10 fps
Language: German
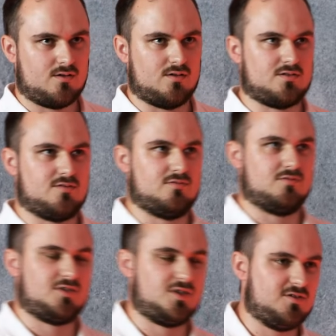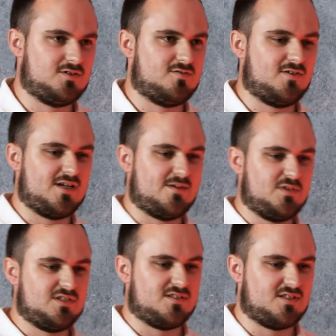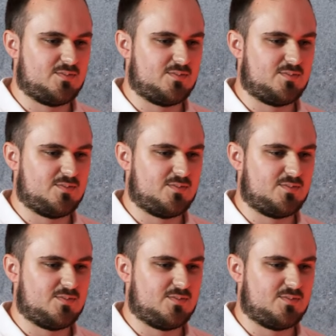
Also Schlüsselerlebnisse